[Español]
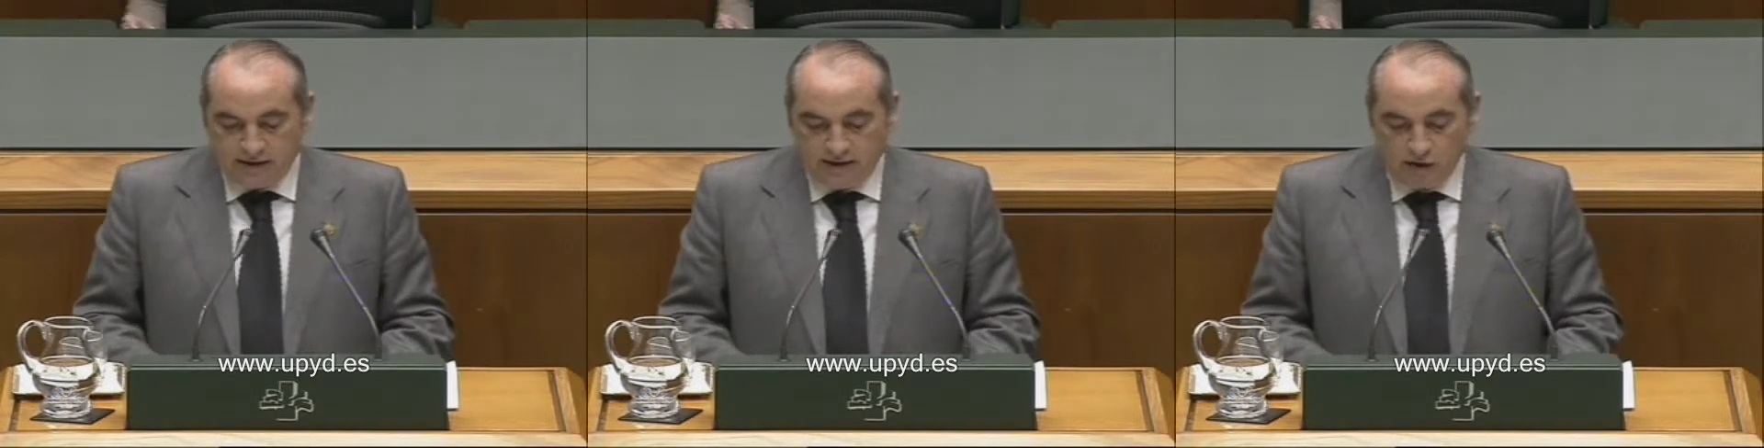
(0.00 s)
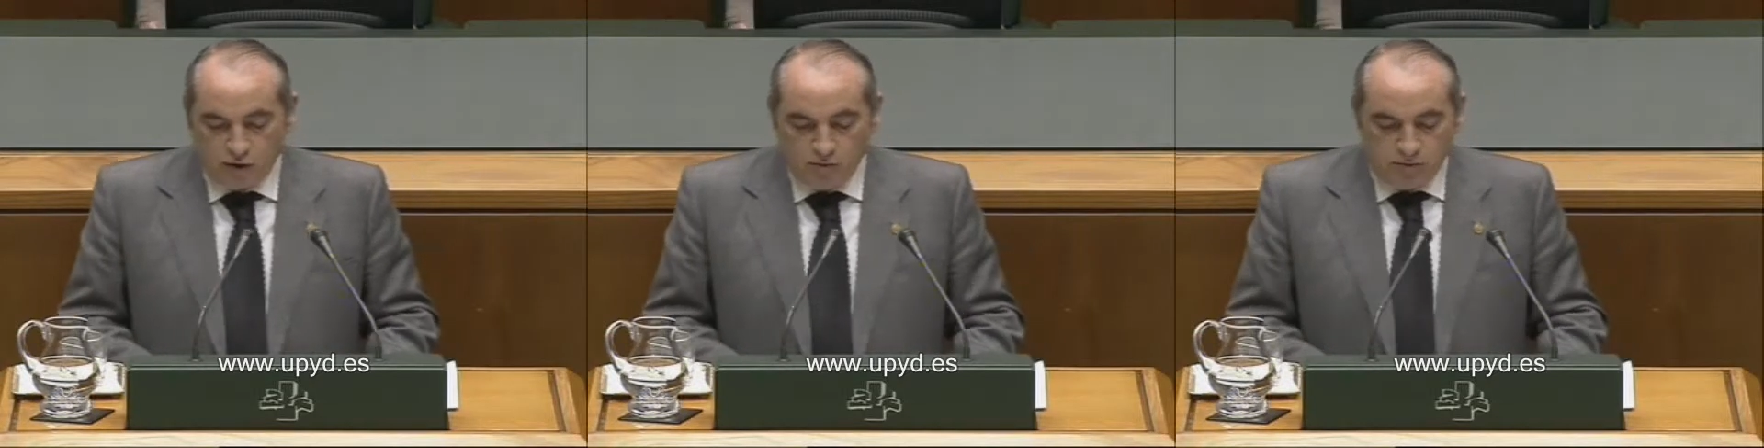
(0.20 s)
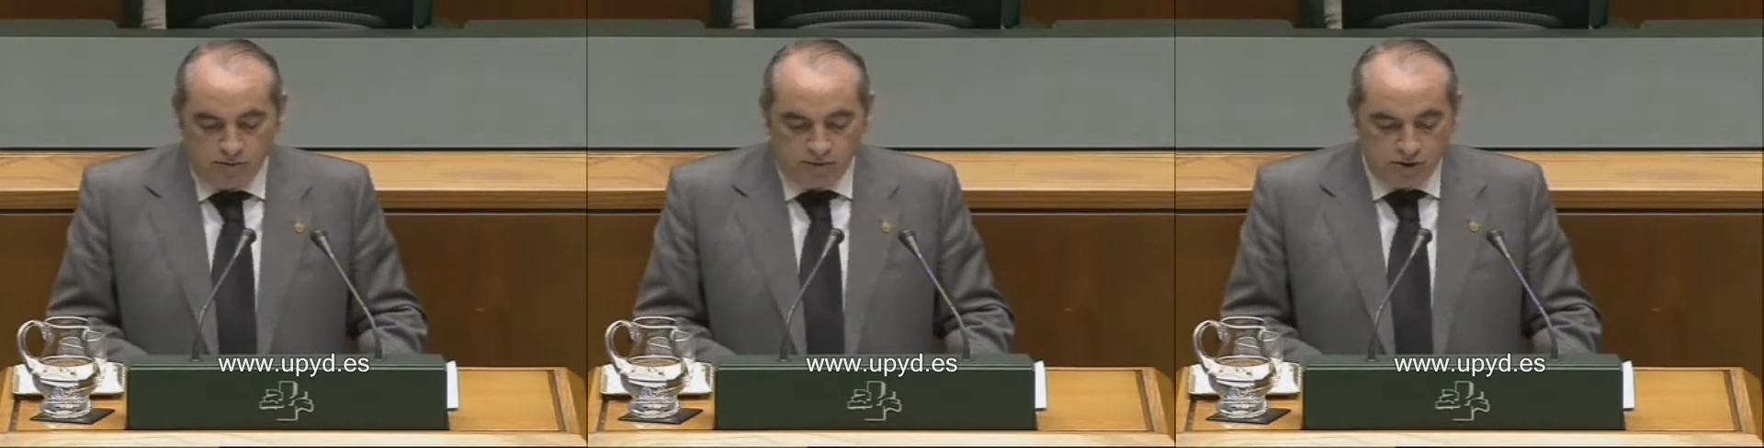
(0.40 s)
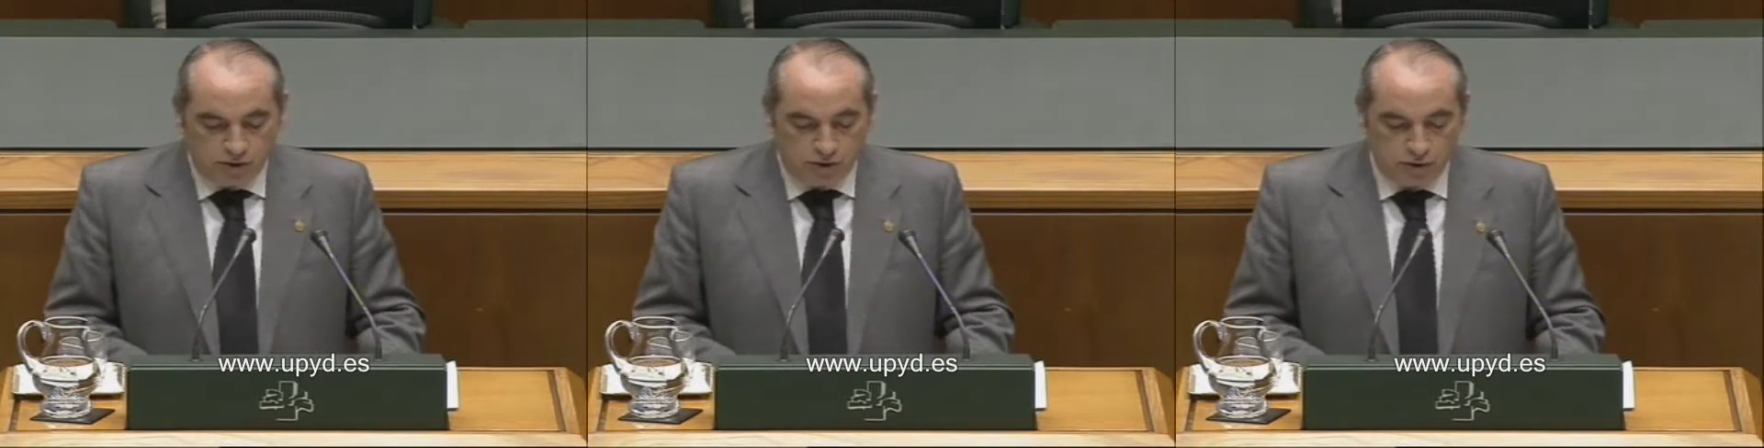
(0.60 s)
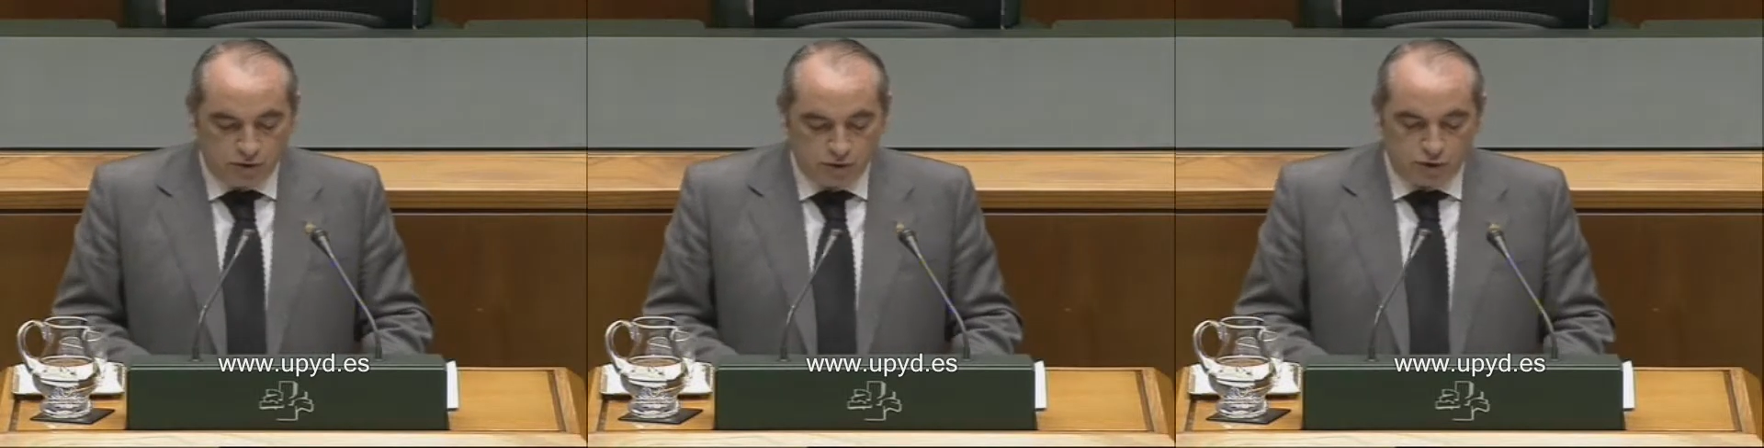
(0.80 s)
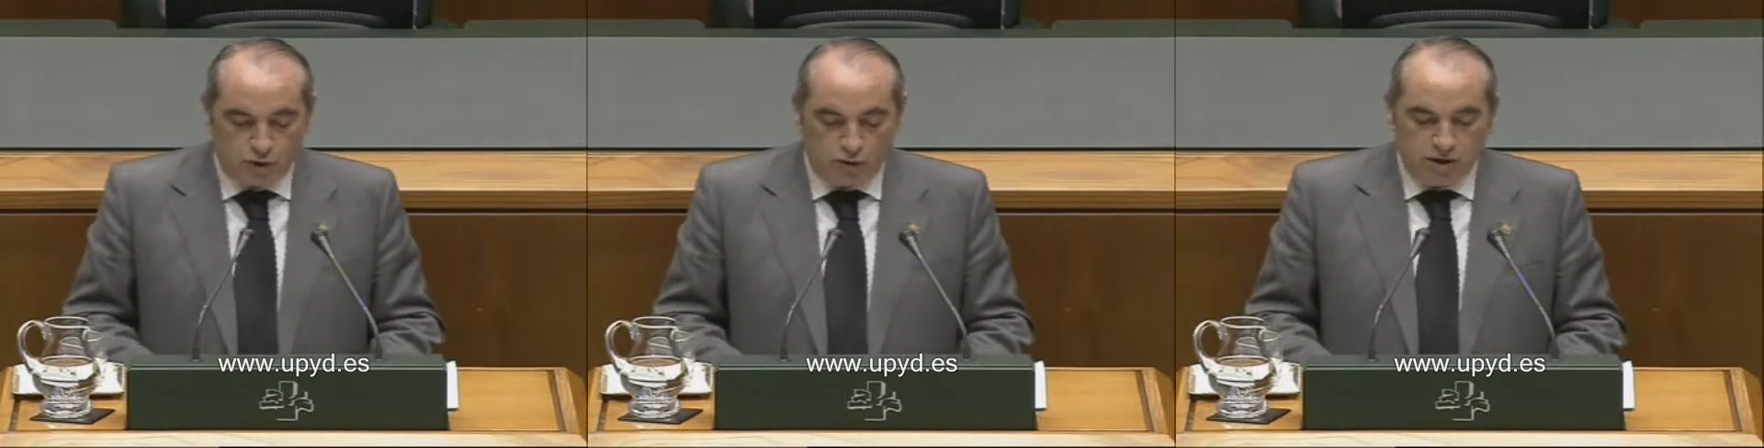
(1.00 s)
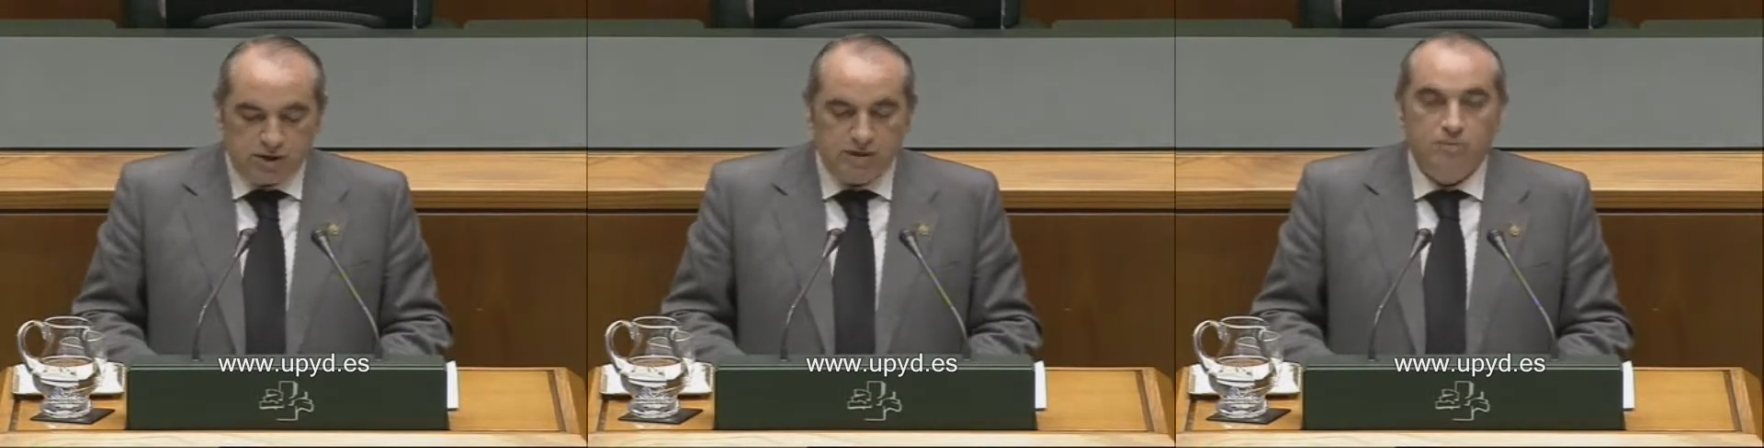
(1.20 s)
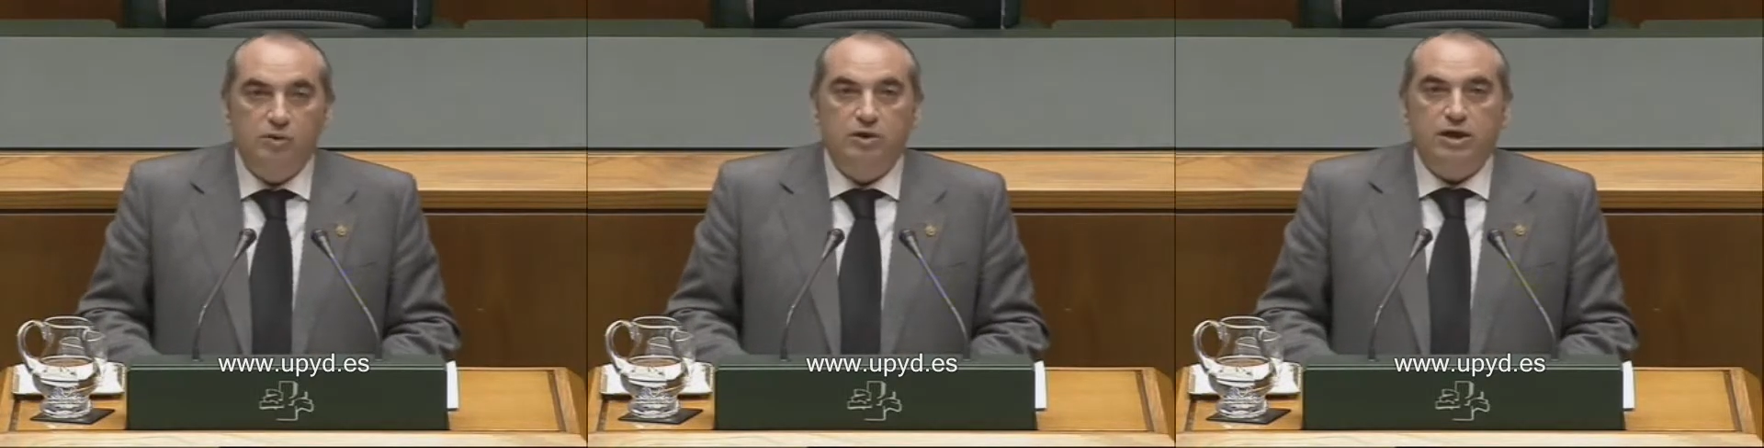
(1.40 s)
el cumplimiento de nuestro
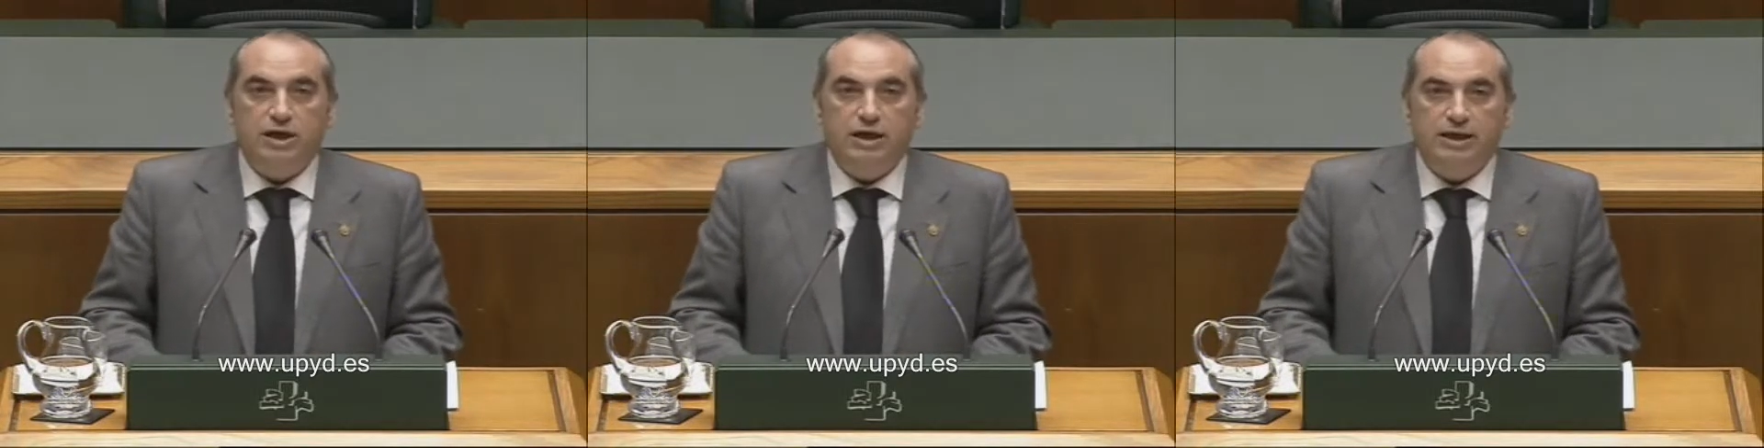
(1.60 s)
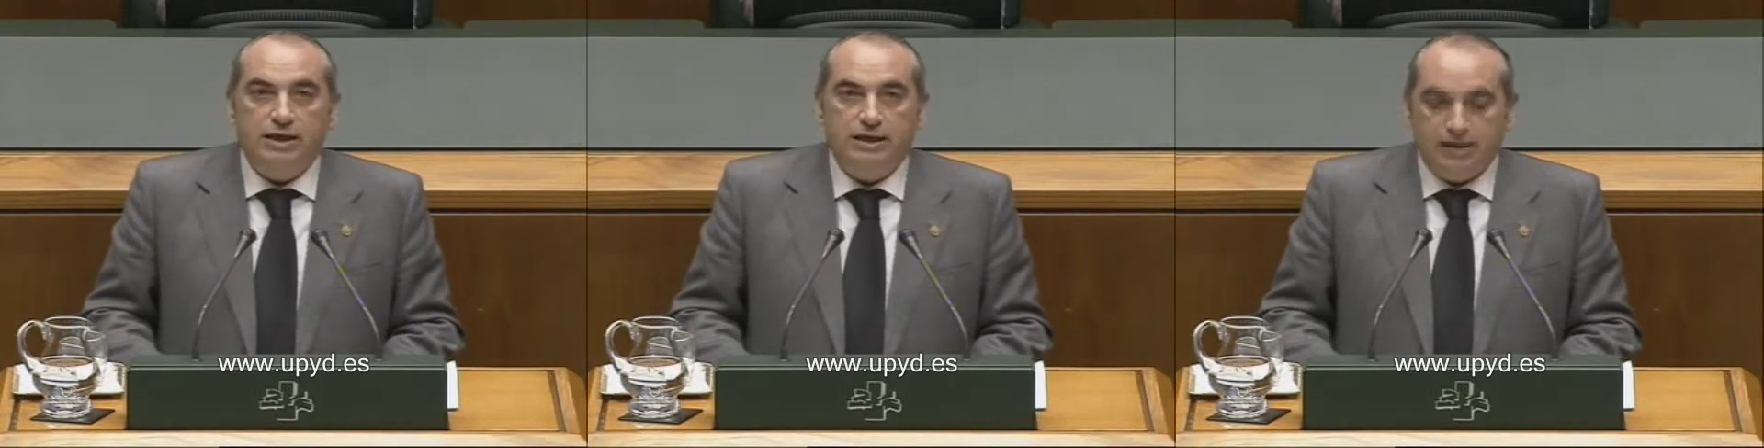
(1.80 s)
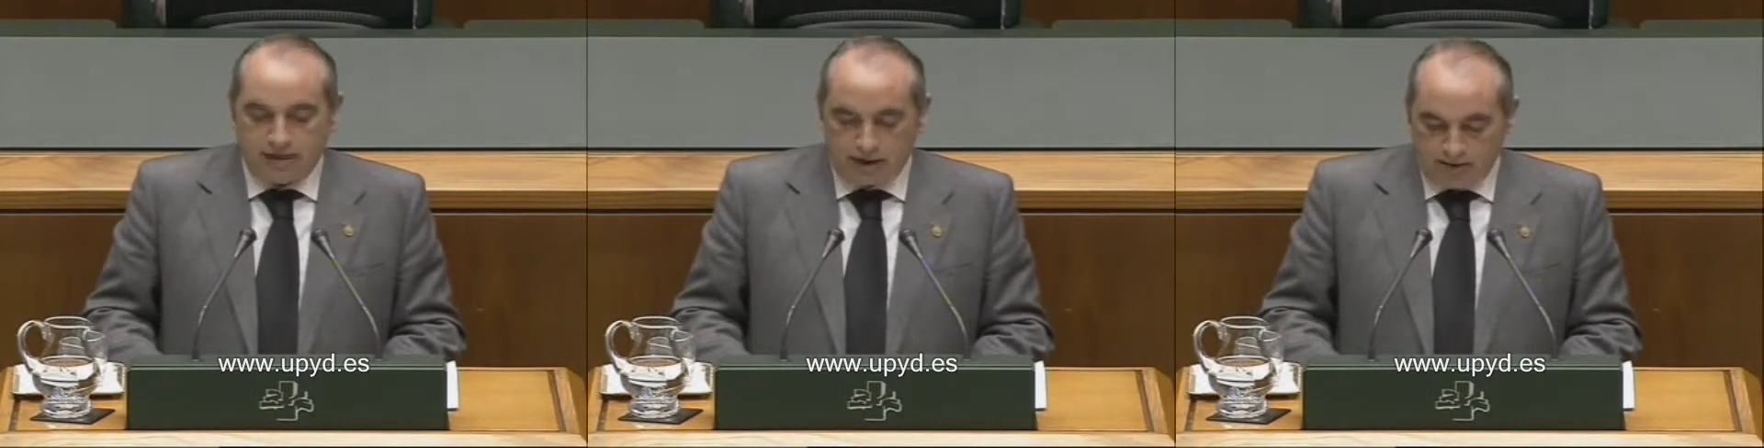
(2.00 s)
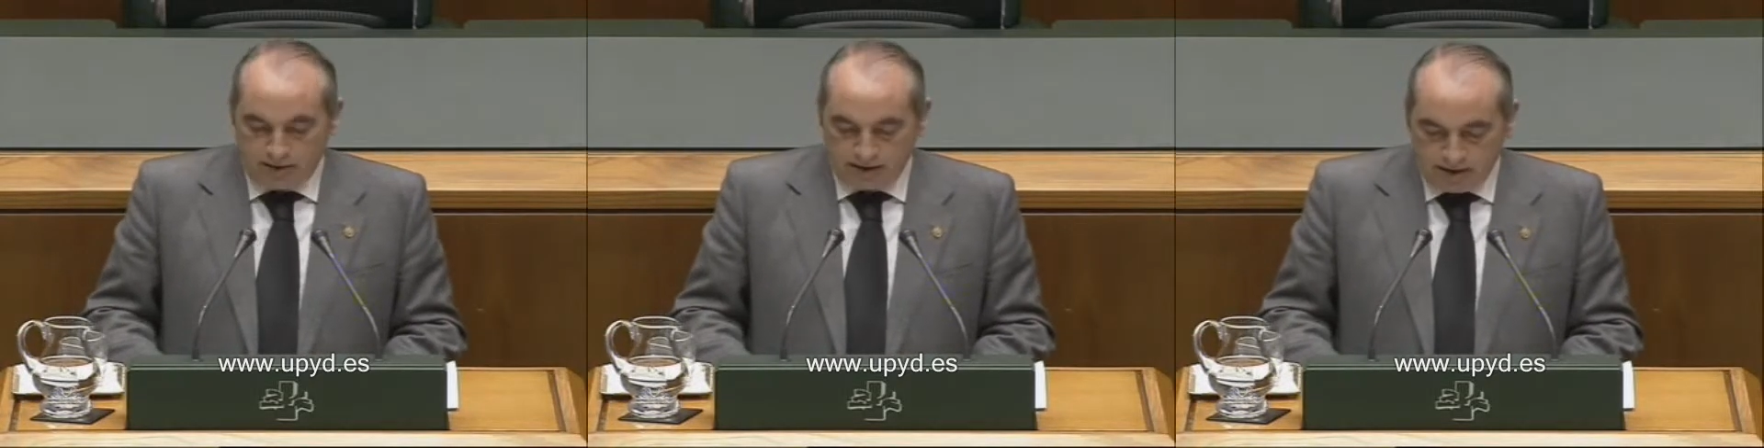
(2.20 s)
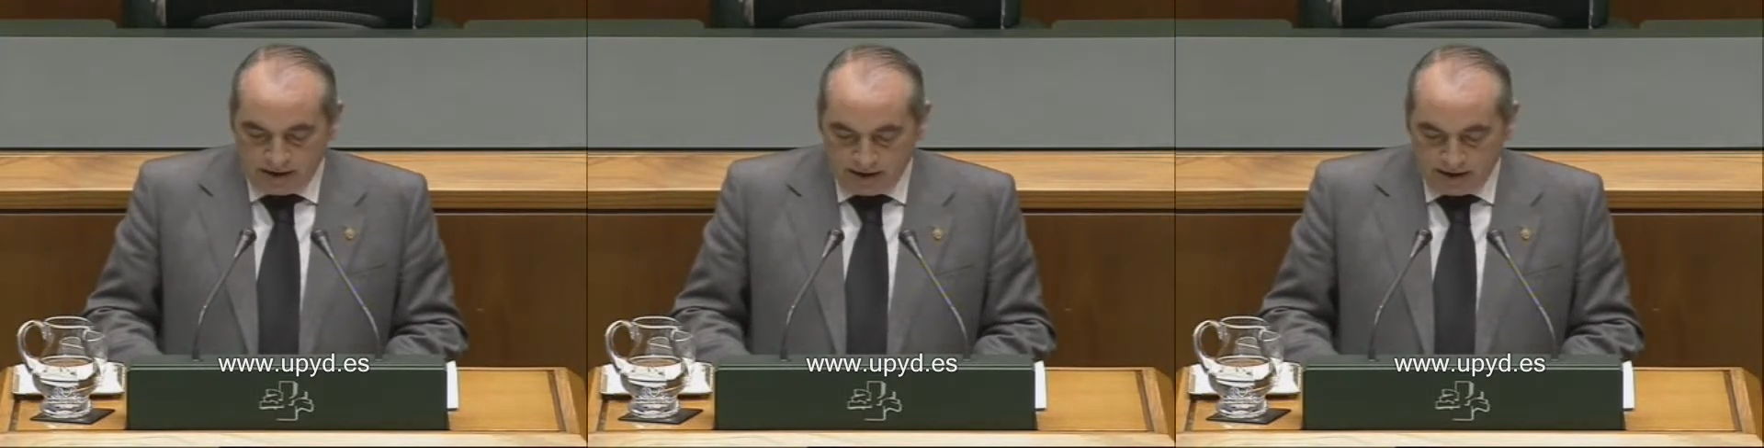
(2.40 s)
objetivo de regenerar la bahía,